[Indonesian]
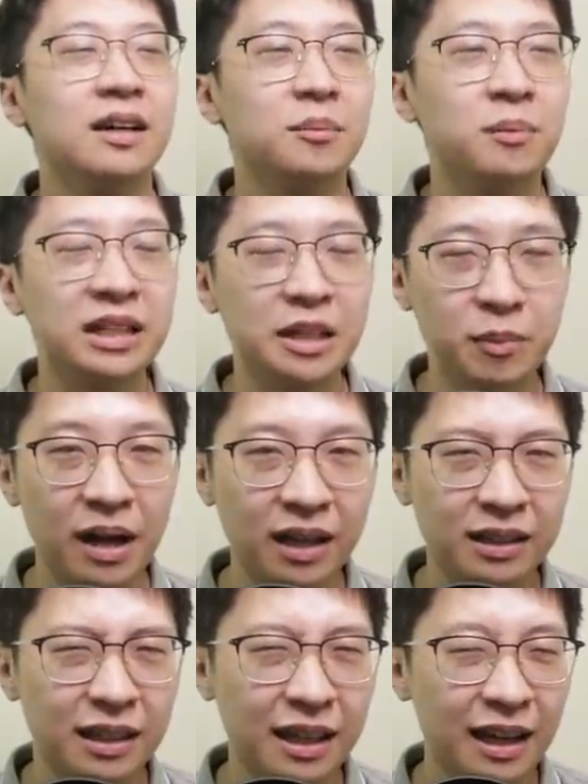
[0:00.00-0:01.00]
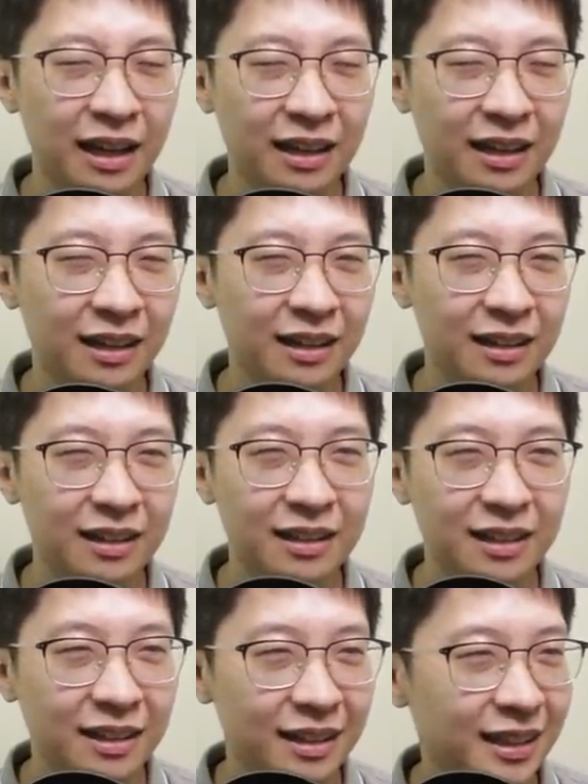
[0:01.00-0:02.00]
Banyak banget ah,
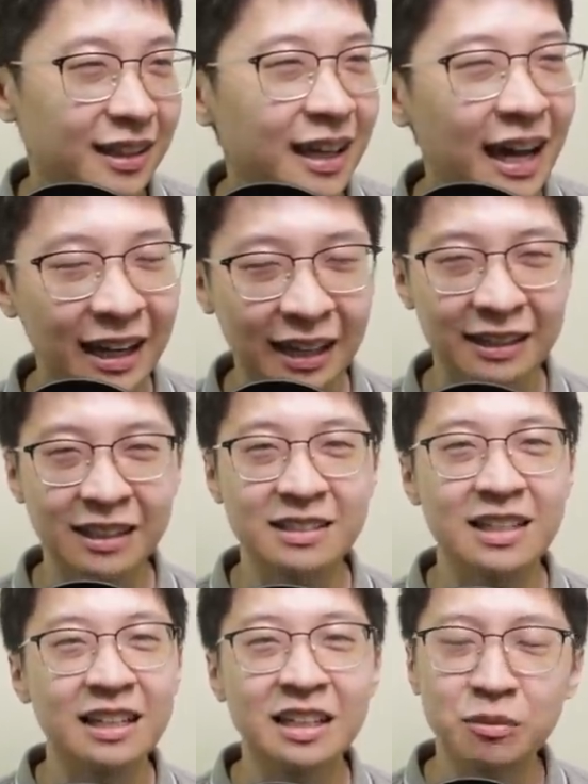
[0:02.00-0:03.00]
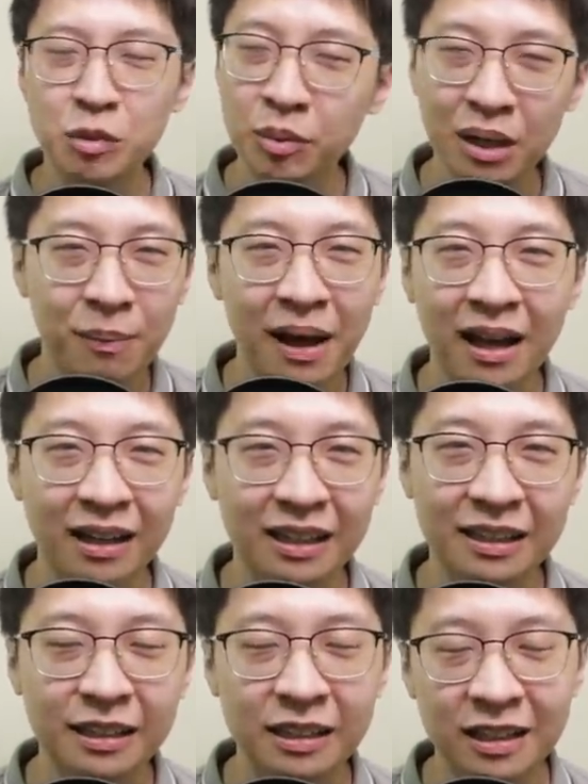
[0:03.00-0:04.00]
hal yang terjadi beberapa hari
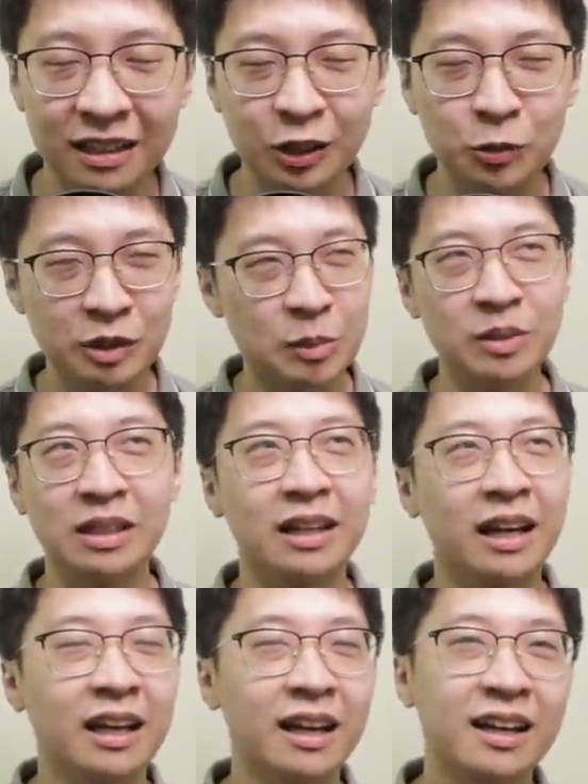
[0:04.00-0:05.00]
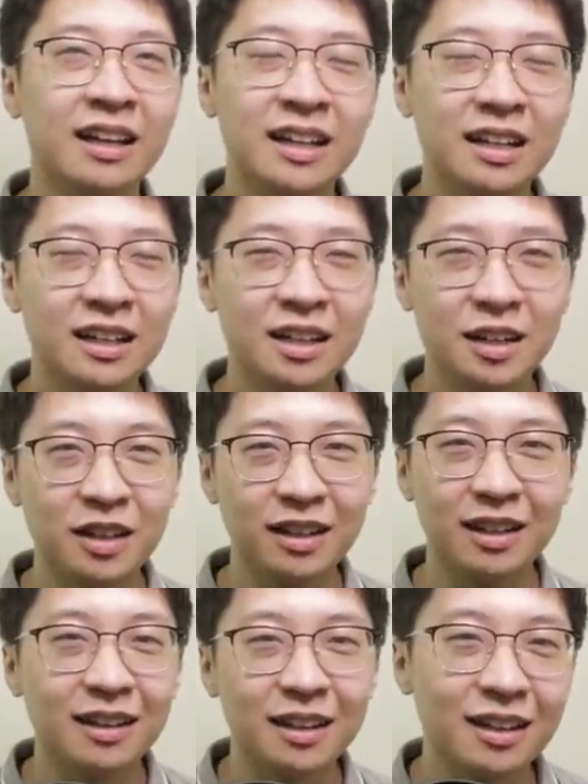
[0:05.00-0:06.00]
ini dan itu benar-benar kayak
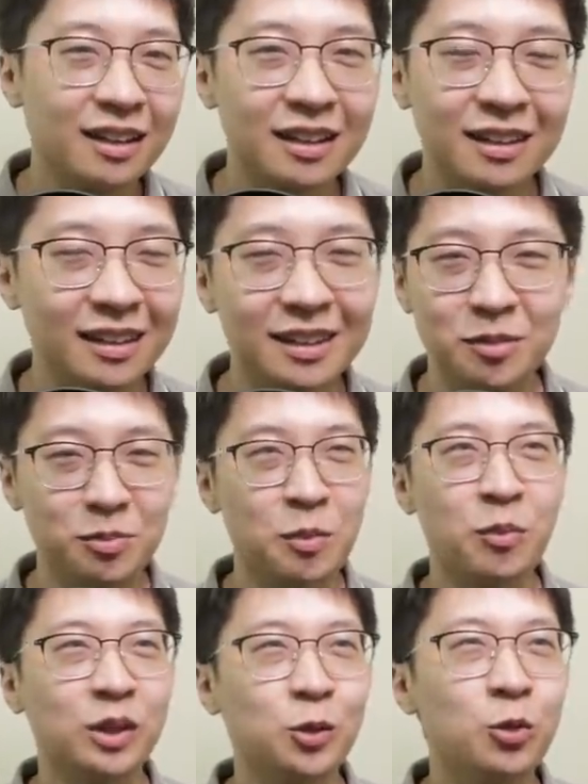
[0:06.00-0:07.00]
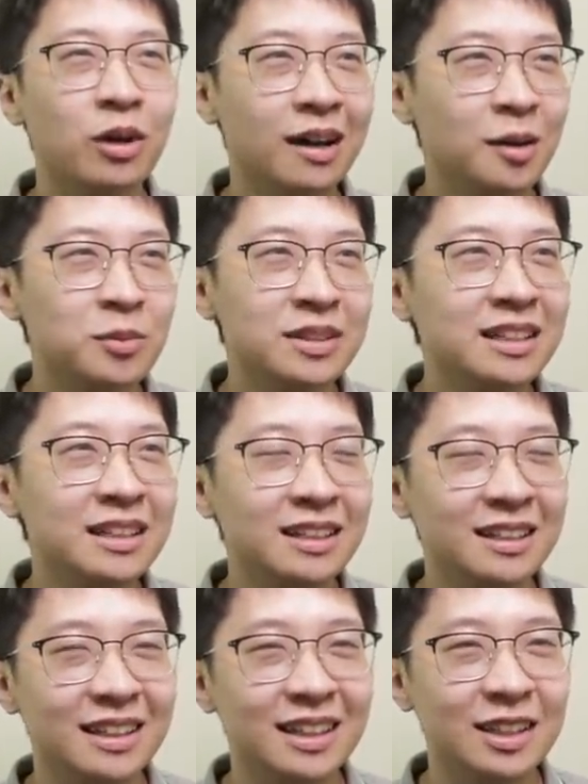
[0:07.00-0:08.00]
ah, membuat gue menjadi
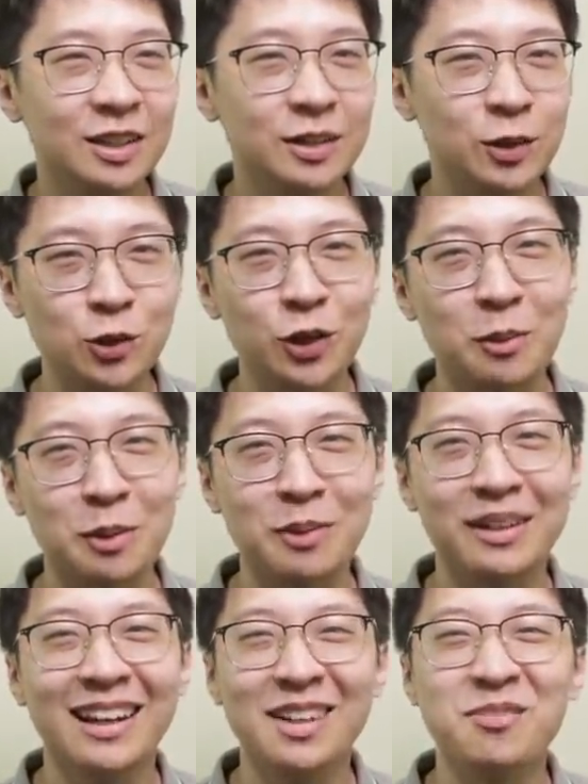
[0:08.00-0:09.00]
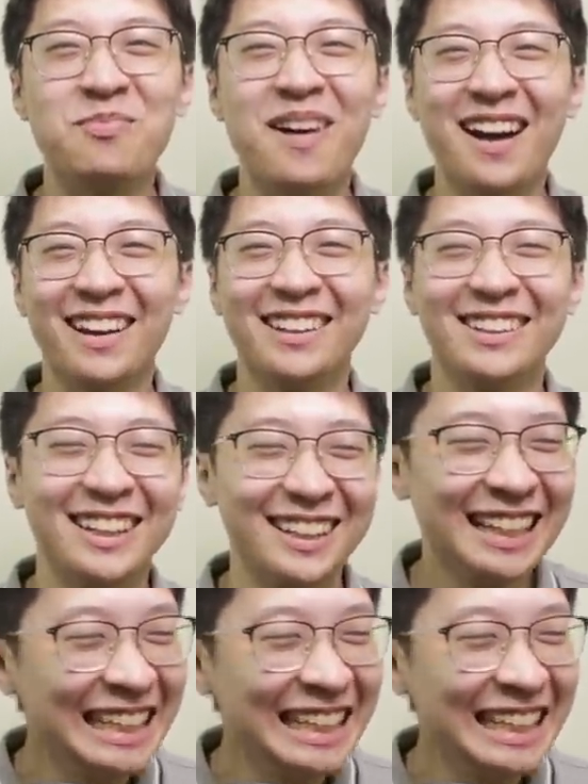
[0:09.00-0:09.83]
sosok yang berbeda lebay gitu kan